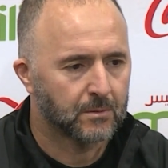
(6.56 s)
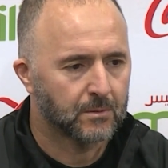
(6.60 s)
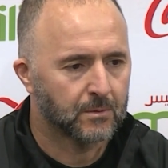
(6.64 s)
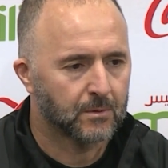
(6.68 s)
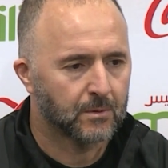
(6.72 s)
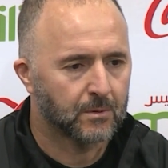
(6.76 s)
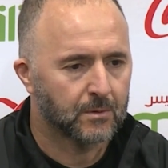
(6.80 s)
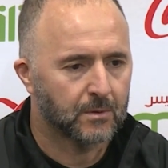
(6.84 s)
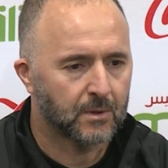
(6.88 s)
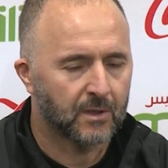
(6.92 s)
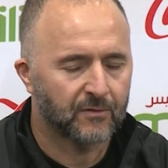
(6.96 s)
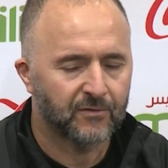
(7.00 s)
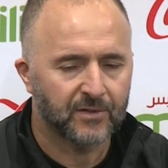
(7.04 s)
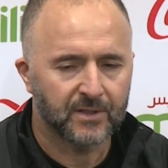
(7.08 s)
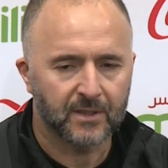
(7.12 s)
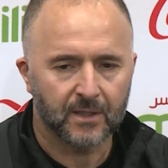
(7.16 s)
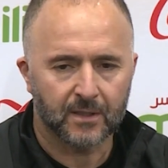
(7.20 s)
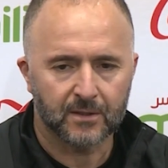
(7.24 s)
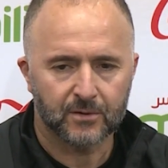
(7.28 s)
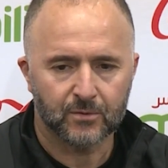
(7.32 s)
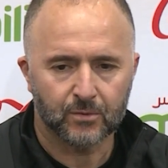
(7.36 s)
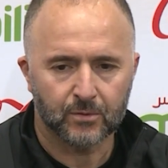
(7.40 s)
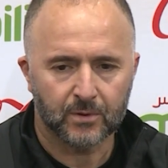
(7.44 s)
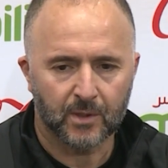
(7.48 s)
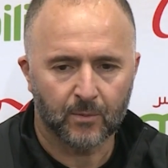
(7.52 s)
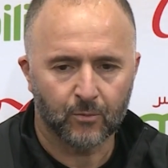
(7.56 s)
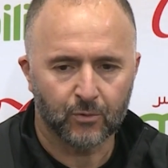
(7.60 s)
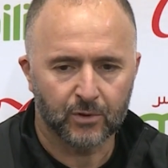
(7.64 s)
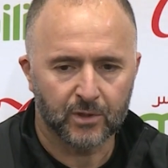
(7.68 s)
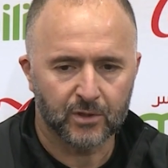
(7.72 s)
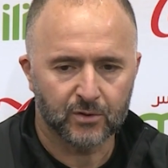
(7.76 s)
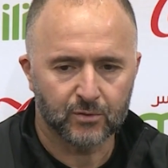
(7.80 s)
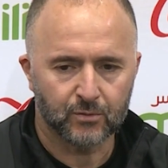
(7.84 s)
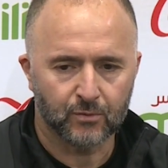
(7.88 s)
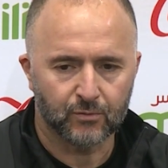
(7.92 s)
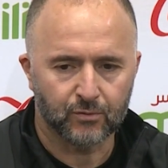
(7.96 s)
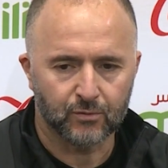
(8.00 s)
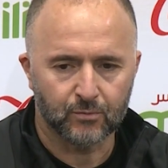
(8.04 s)
euh, de la Fédération
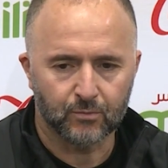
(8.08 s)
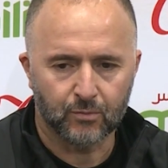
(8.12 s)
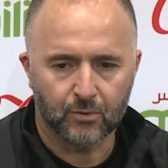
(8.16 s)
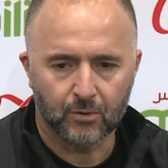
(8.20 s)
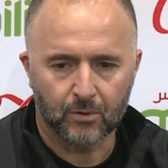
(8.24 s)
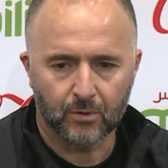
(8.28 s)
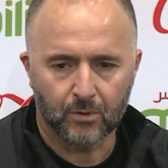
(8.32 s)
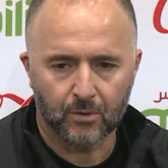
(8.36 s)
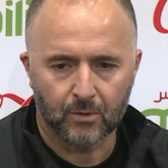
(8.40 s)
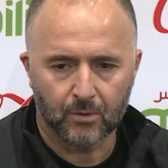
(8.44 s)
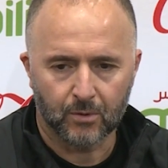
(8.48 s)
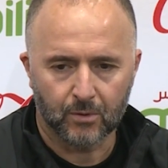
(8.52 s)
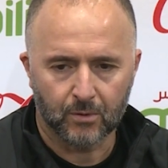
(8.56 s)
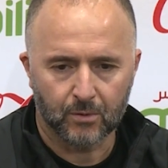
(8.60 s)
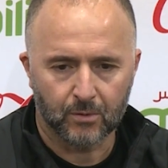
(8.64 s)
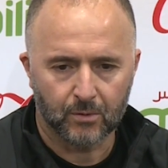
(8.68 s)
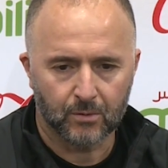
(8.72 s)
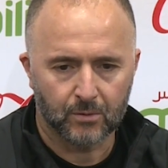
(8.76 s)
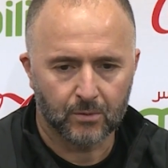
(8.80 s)
camerounaise de football.